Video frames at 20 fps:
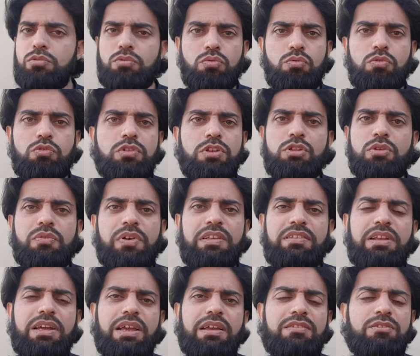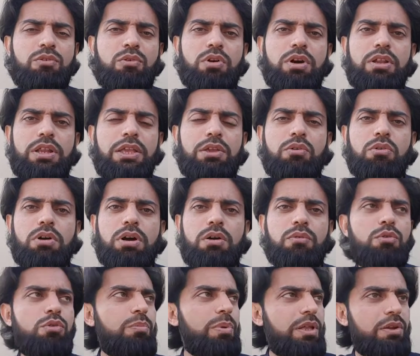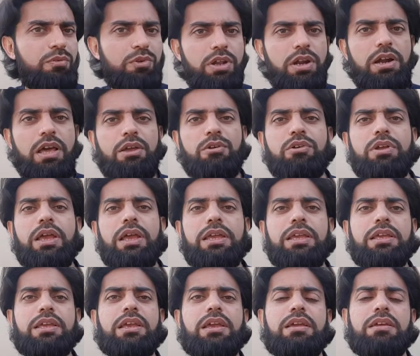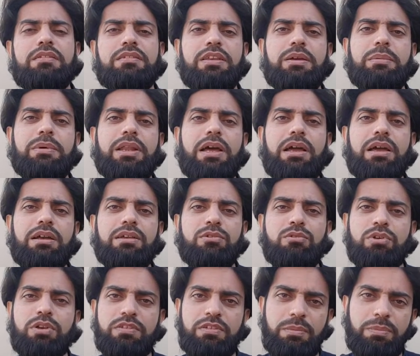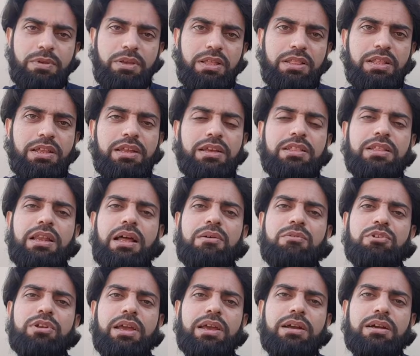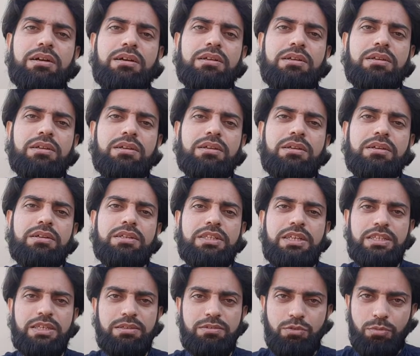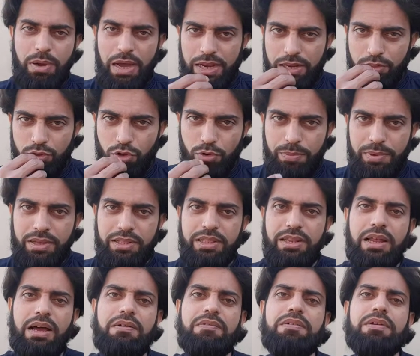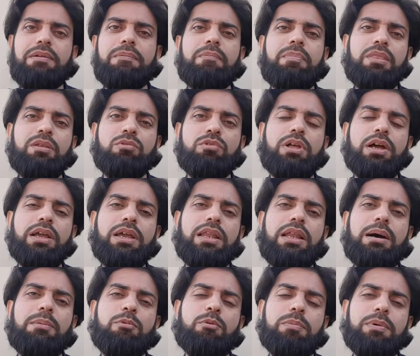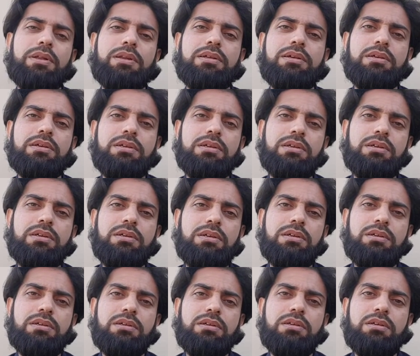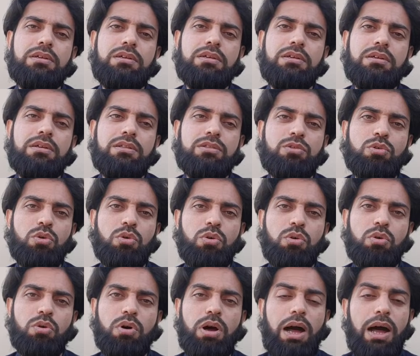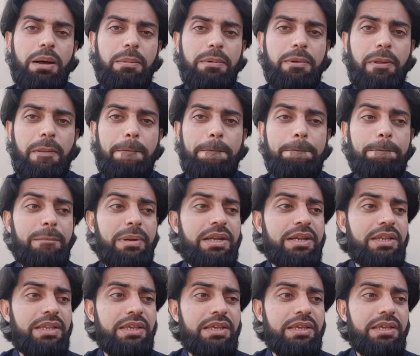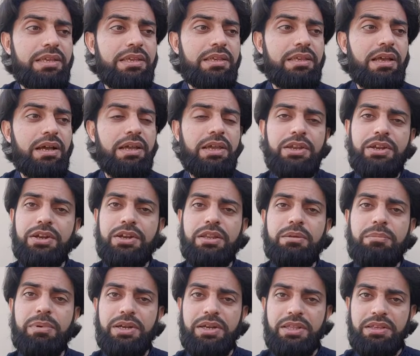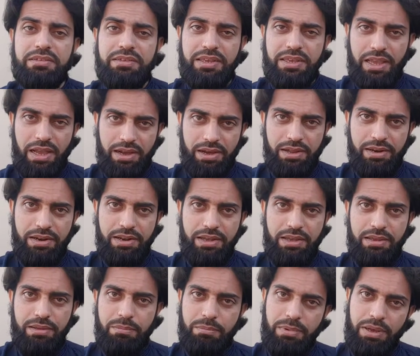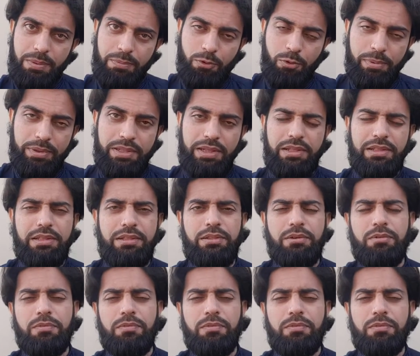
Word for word: तो उससे तो फैसला कैसे होगा नहीं होगा वो फिर वही लड़ाई हो जाएगी कि किसने बनाया क्योंकि सबके अंदर इख्तलाफ हो जाएगा जैसे ज़ुबानी तौर पर इख्तलाफ है खुदा के नामों पर तो अब मिट्टी का क्रिएटर मिट्टी से क्या कर रहा है मैं आपको बता देता